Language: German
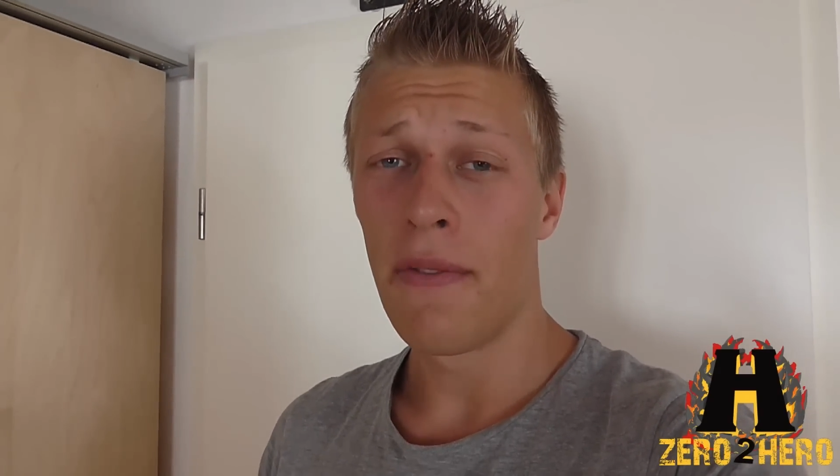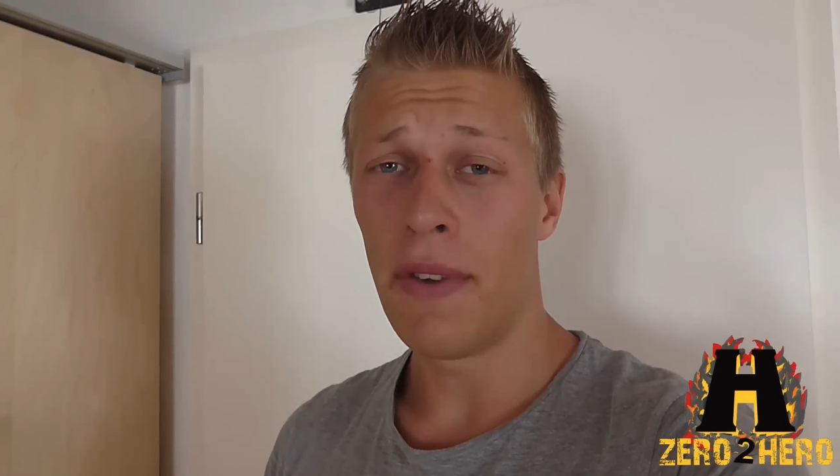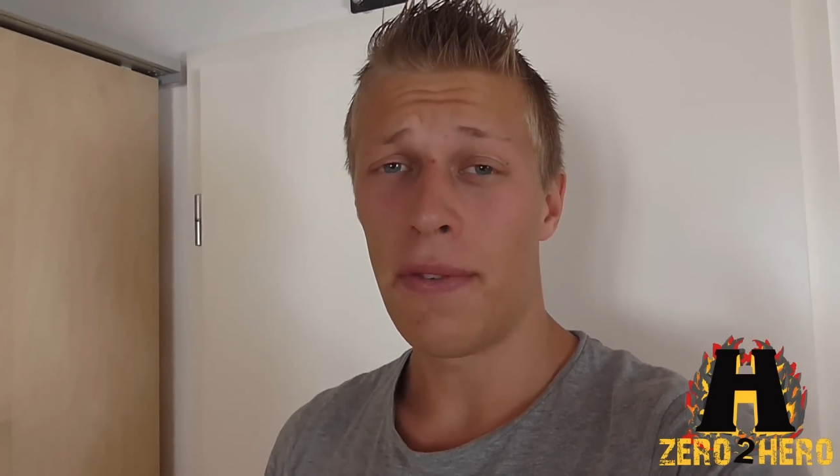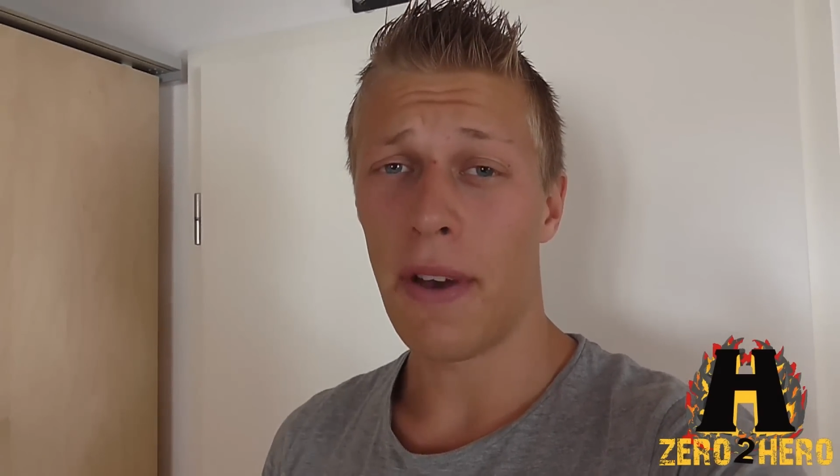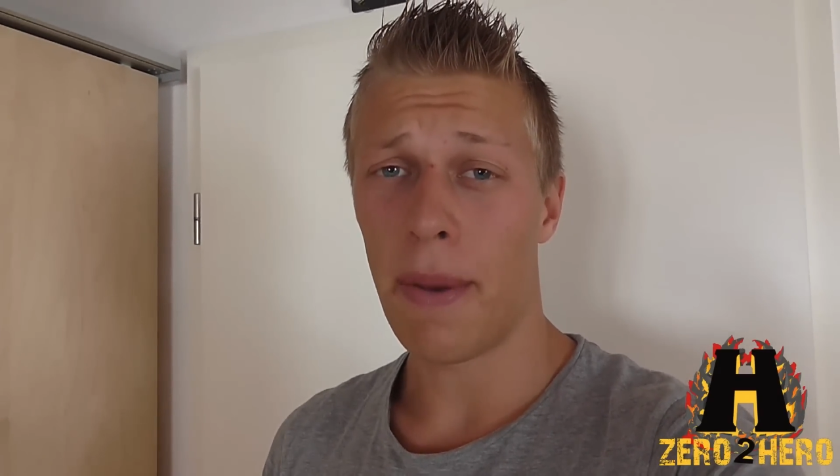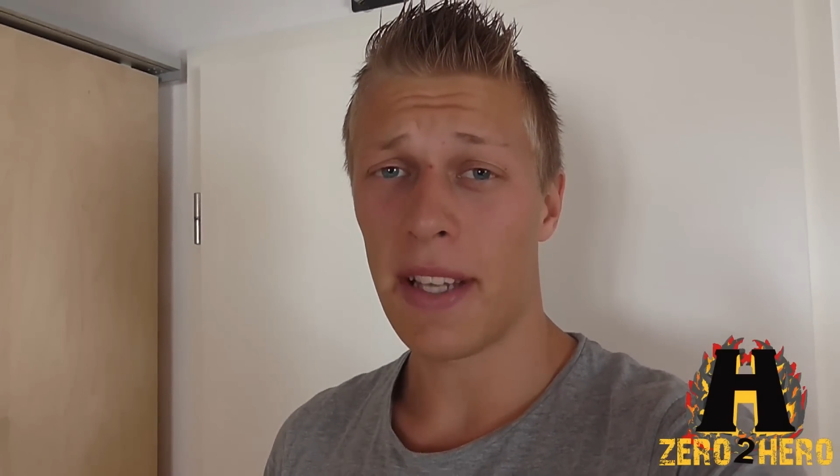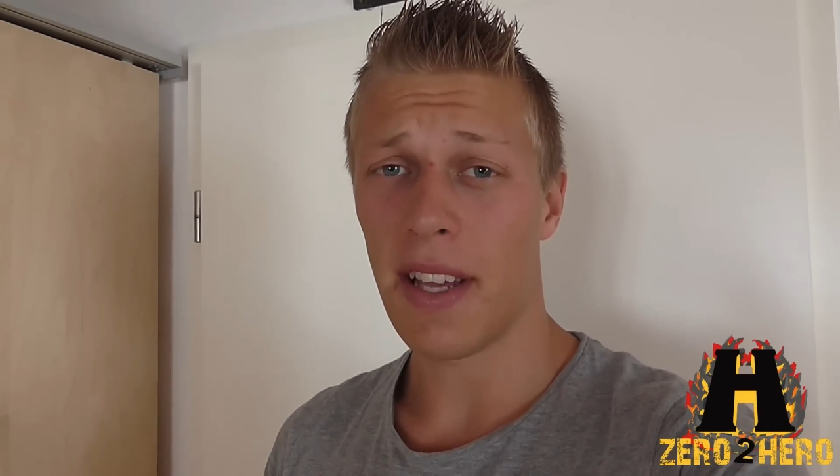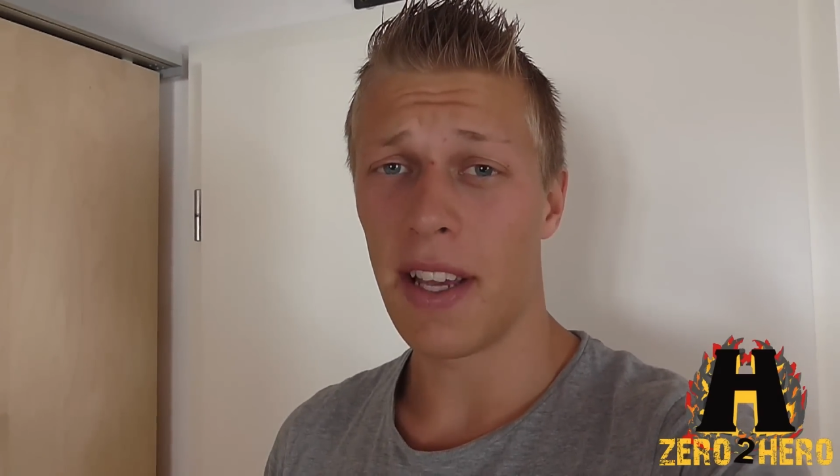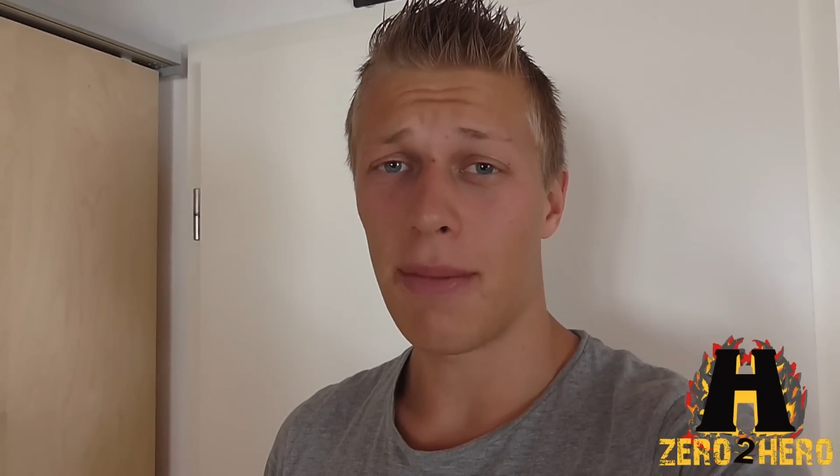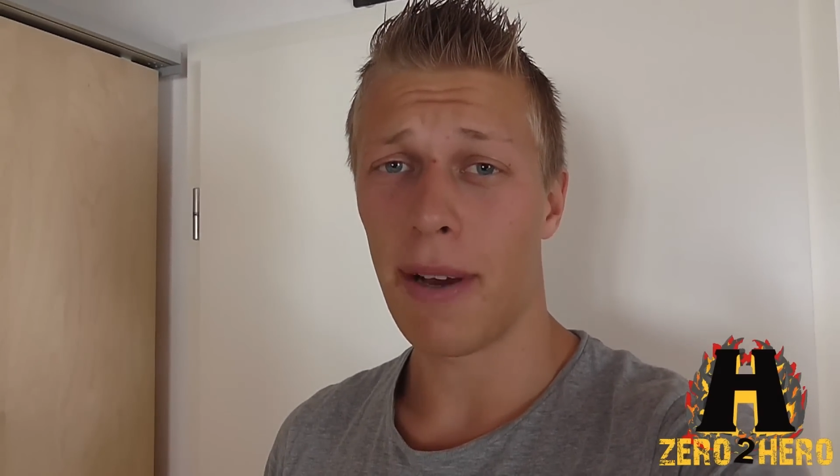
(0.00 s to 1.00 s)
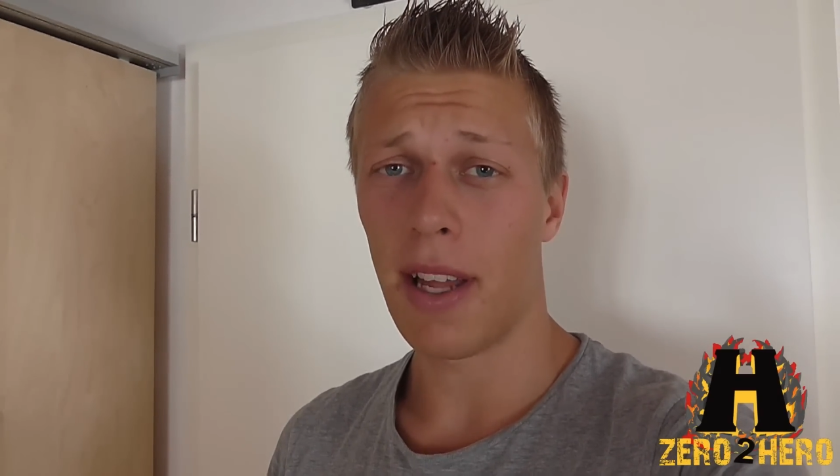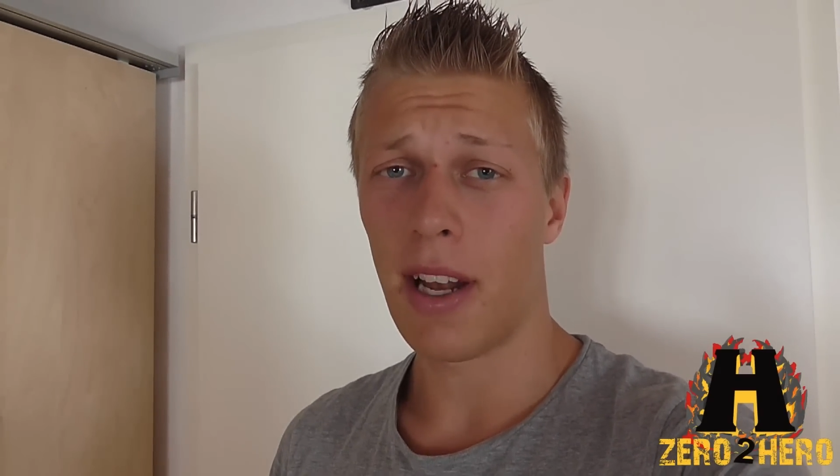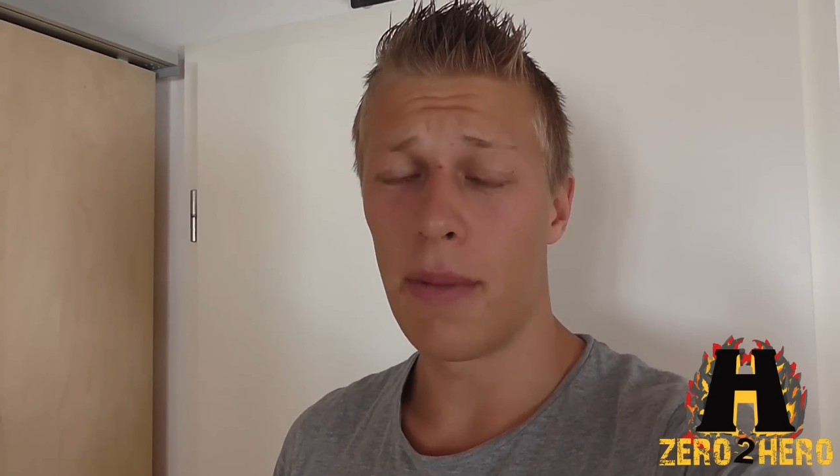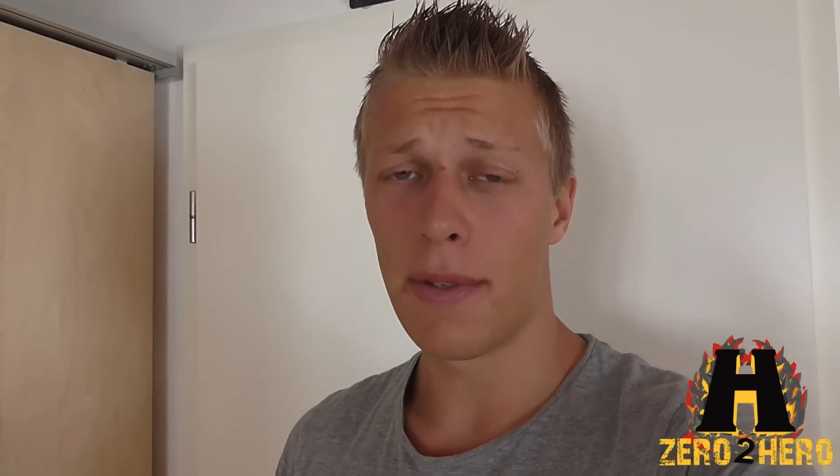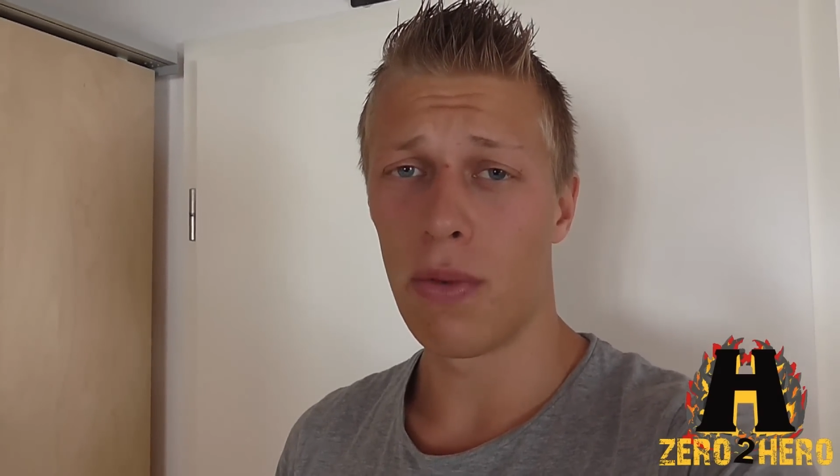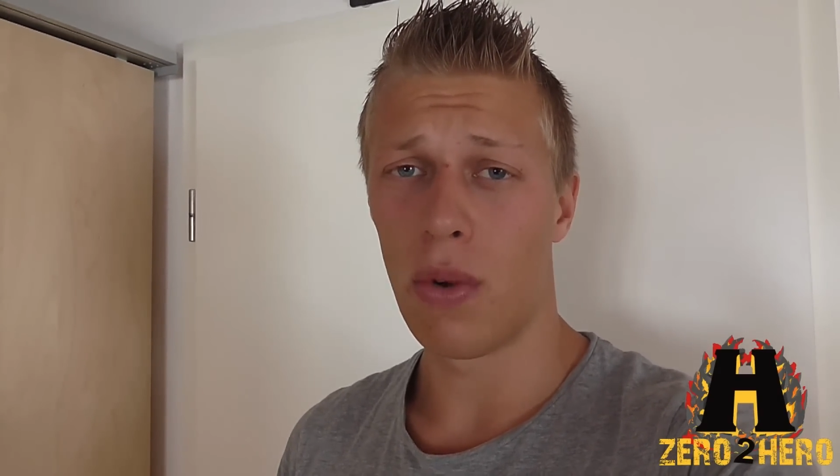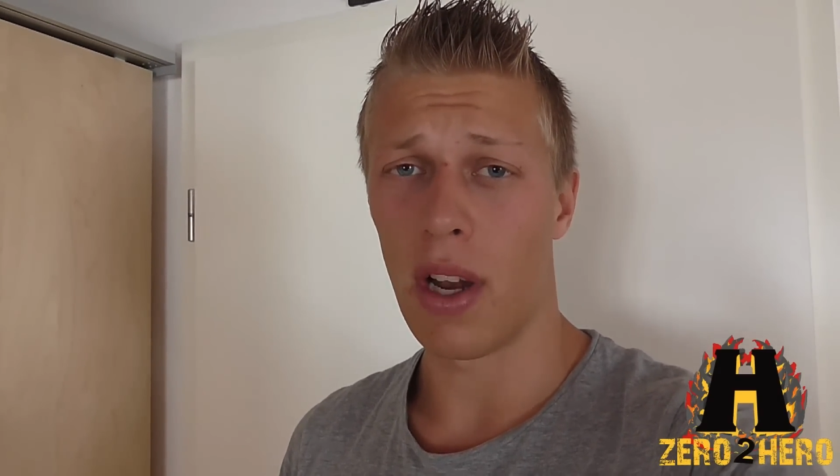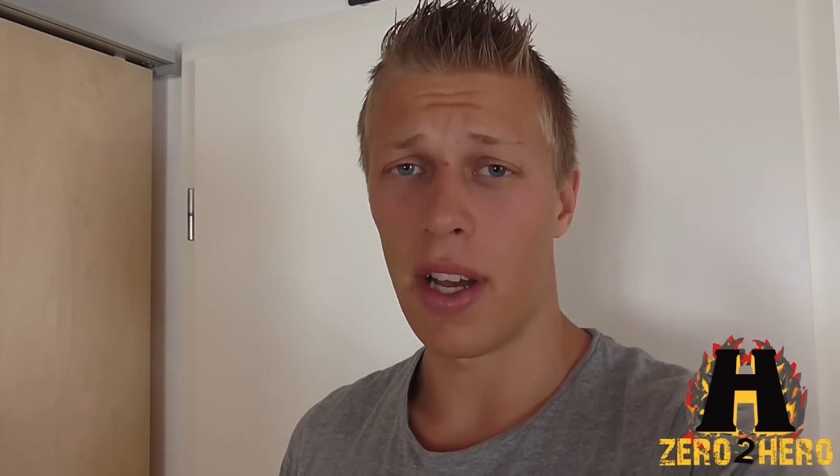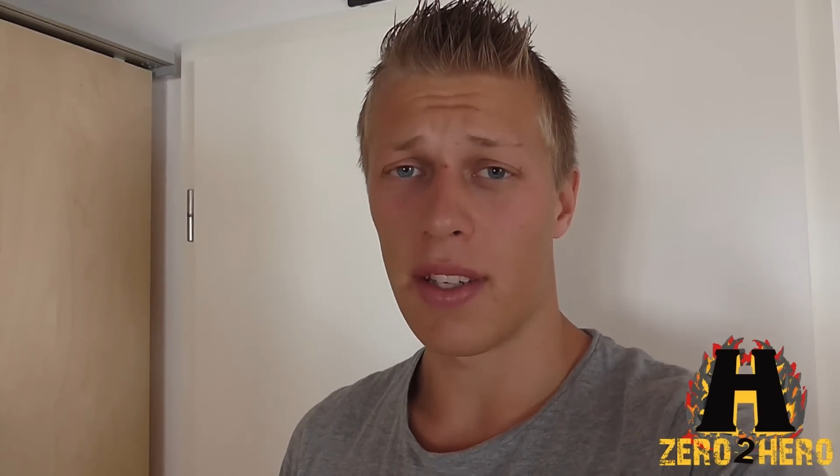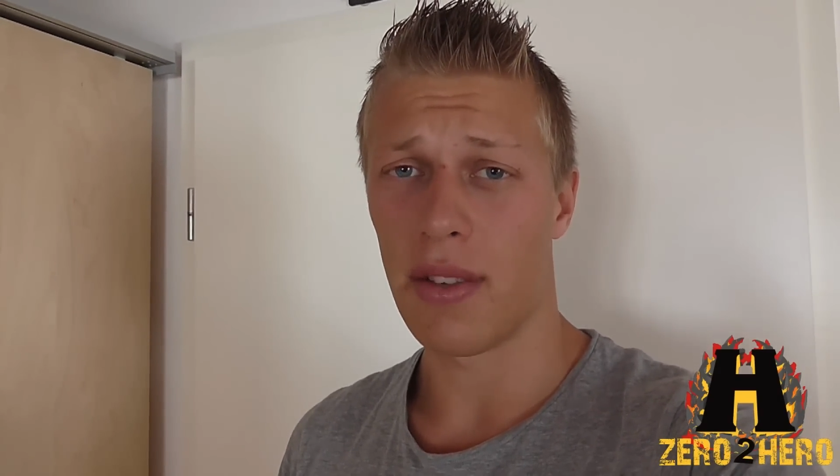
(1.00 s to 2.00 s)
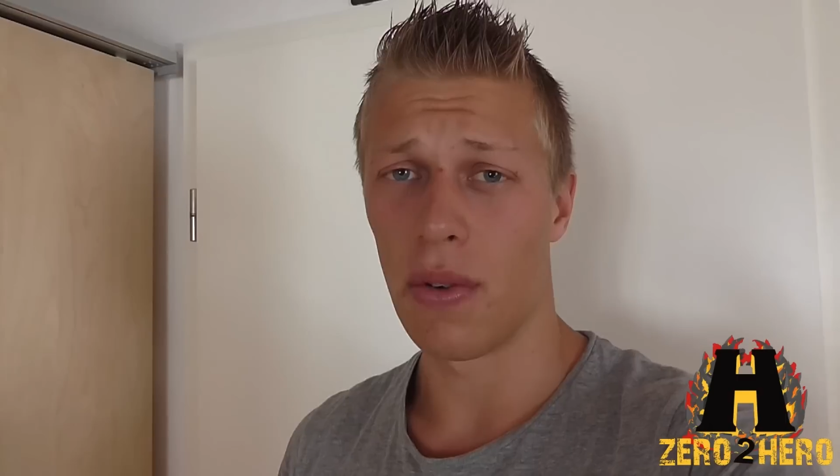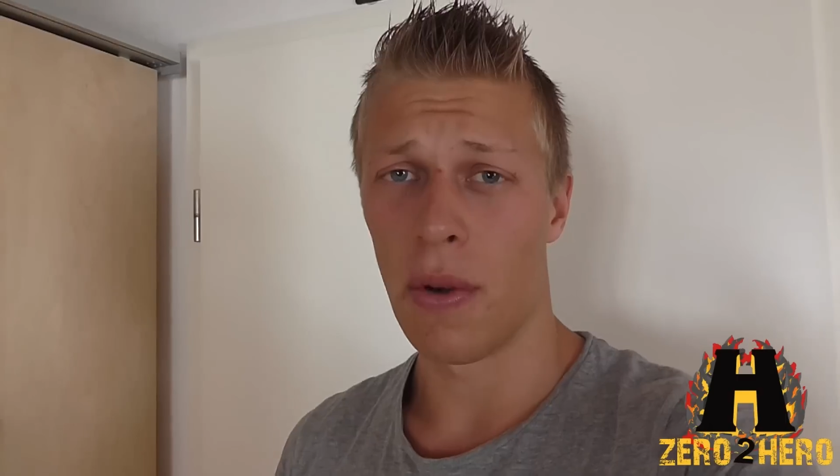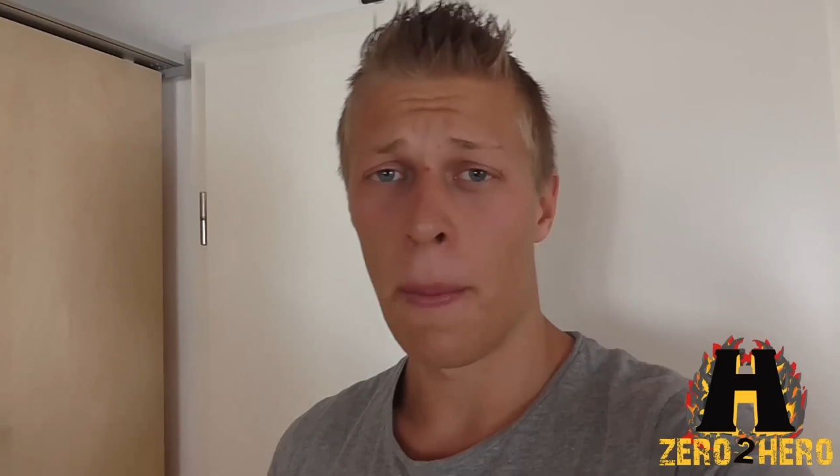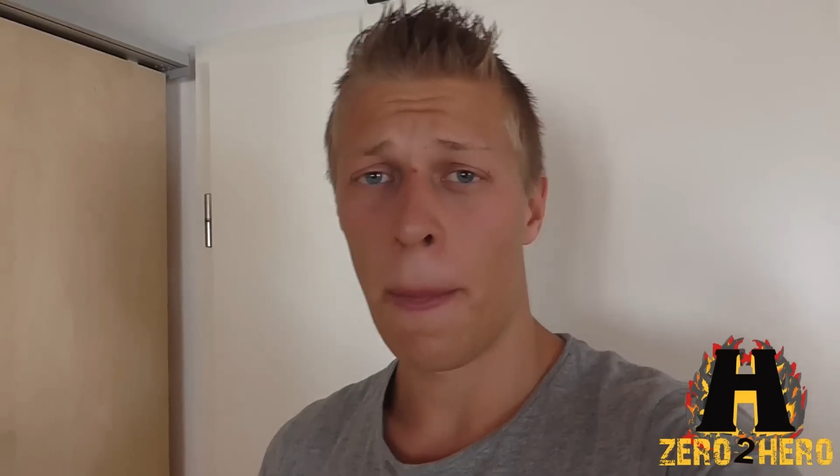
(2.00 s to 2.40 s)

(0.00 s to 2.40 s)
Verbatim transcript: wie verbessere ich meine Klimmzugleistung?